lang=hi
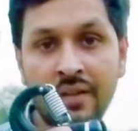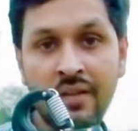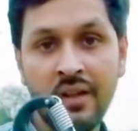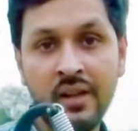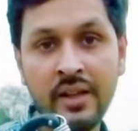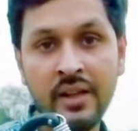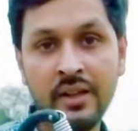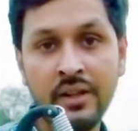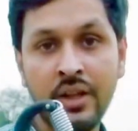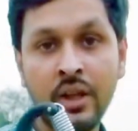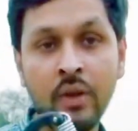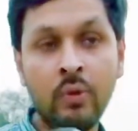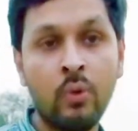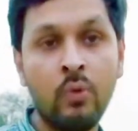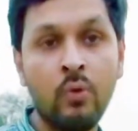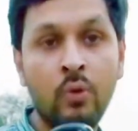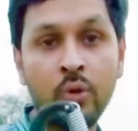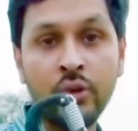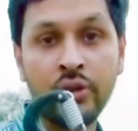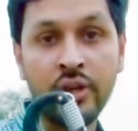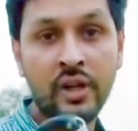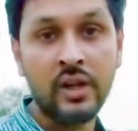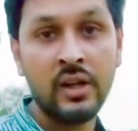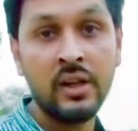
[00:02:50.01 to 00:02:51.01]
देने वाले हैं
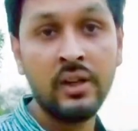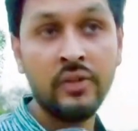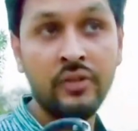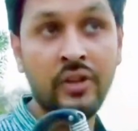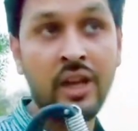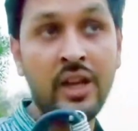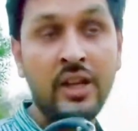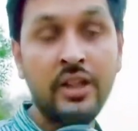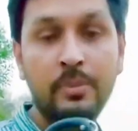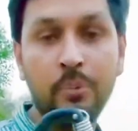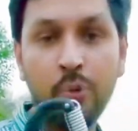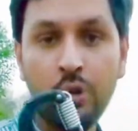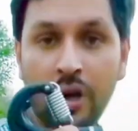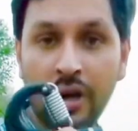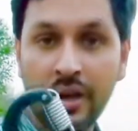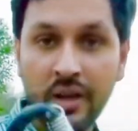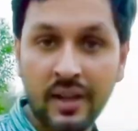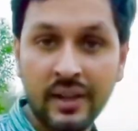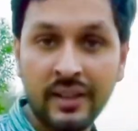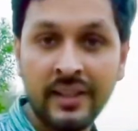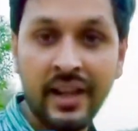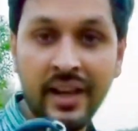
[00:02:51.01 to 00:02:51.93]
देखो वो चैलेंज पूरा